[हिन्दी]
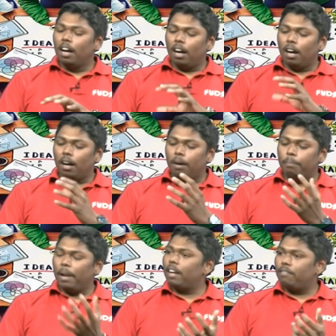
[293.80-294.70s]

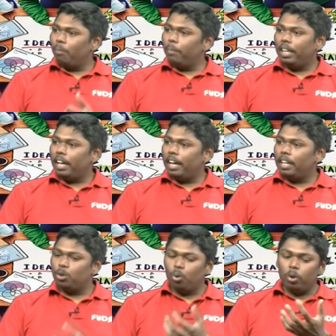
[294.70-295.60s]
प्लेटफॉर्म में क्या है
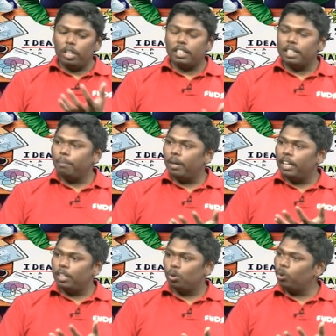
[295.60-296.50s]
छोटे से
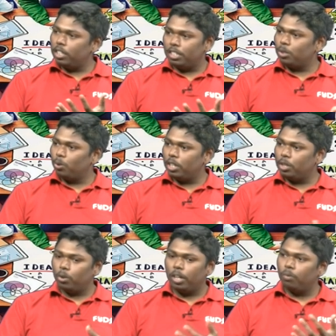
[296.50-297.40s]
बड़े छोटे से छोटे
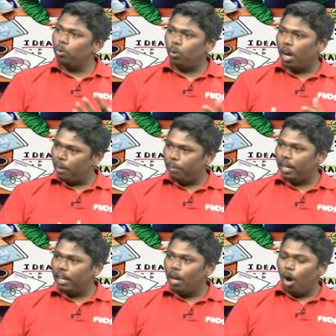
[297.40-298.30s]
जो है वो दुकान भी
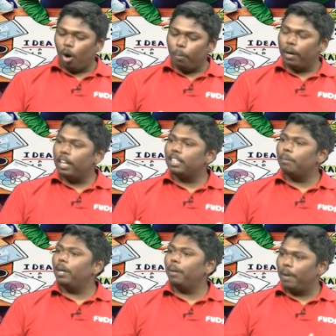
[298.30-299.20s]
है और बड़े से
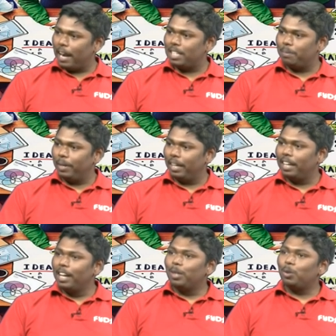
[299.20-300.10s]
बड़े ब्रांड्स भी है
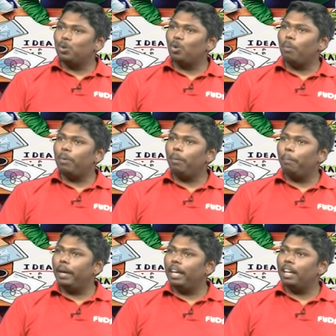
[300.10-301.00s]
तो जो हमने
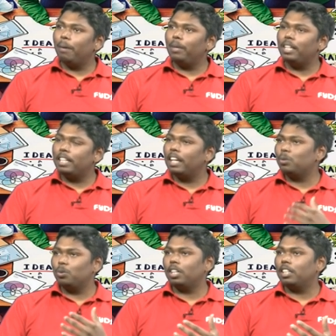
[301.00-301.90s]
मेन हमने क्या
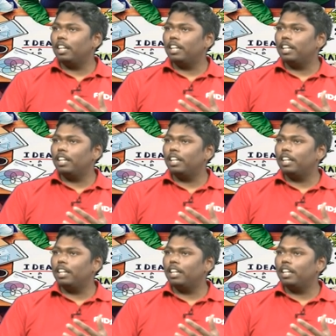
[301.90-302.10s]
सोचा था